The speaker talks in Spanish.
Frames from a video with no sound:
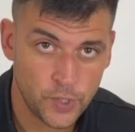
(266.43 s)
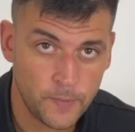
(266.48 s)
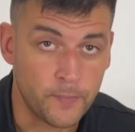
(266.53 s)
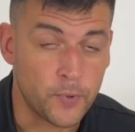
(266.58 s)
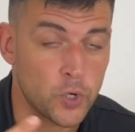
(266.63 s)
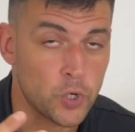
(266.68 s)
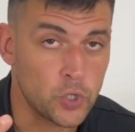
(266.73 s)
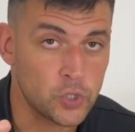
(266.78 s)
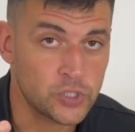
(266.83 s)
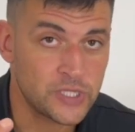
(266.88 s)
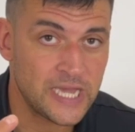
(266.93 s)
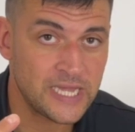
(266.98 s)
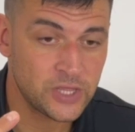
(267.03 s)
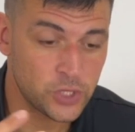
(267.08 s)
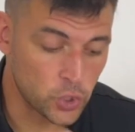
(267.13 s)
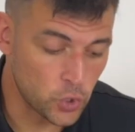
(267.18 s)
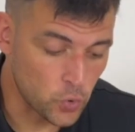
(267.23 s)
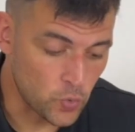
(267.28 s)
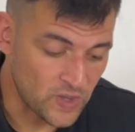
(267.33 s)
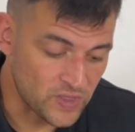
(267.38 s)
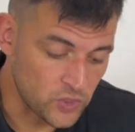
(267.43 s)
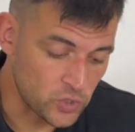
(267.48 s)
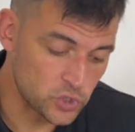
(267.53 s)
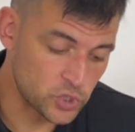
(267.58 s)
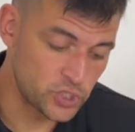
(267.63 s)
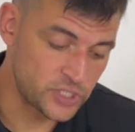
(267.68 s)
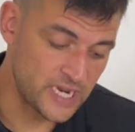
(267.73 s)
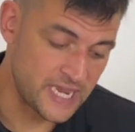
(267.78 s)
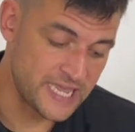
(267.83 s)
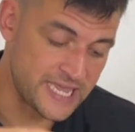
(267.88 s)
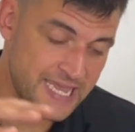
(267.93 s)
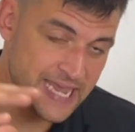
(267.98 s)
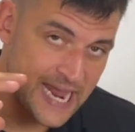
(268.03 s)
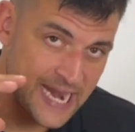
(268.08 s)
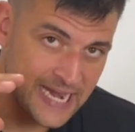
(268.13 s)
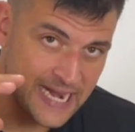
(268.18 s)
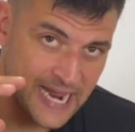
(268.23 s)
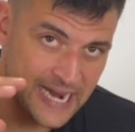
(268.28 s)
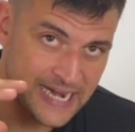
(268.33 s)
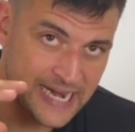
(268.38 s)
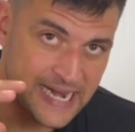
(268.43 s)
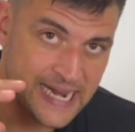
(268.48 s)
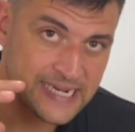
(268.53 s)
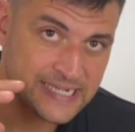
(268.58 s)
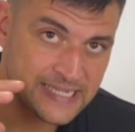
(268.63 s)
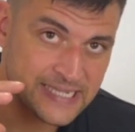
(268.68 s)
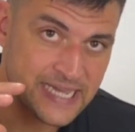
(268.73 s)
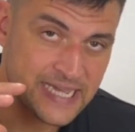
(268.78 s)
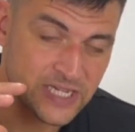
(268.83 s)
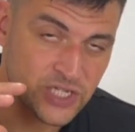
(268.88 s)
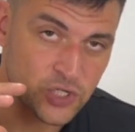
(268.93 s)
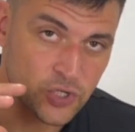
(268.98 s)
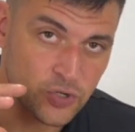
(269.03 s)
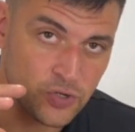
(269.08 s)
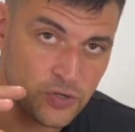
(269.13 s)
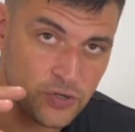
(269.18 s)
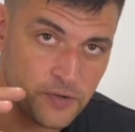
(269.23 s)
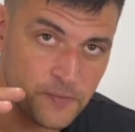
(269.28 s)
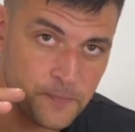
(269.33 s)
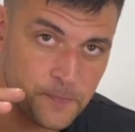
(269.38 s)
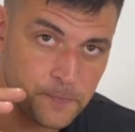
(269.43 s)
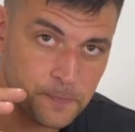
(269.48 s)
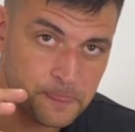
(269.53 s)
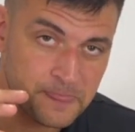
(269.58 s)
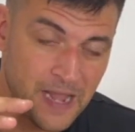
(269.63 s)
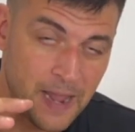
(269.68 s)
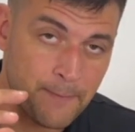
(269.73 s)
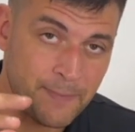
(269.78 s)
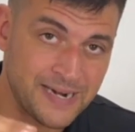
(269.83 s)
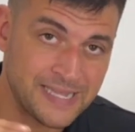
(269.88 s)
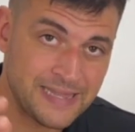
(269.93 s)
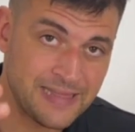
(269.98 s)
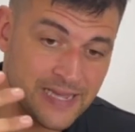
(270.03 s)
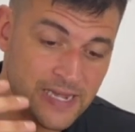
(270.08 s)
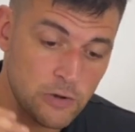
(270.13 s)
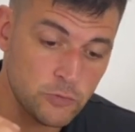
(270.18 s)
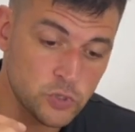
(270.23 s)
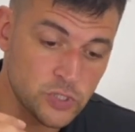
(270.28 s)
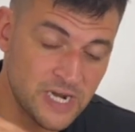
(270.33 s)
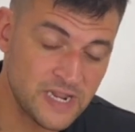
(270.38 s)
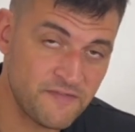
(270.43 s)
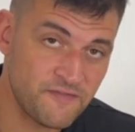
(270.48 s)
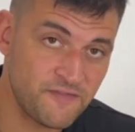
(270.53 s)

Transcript: Por lo tanto, cuando se llenan en exceso, aparte de causar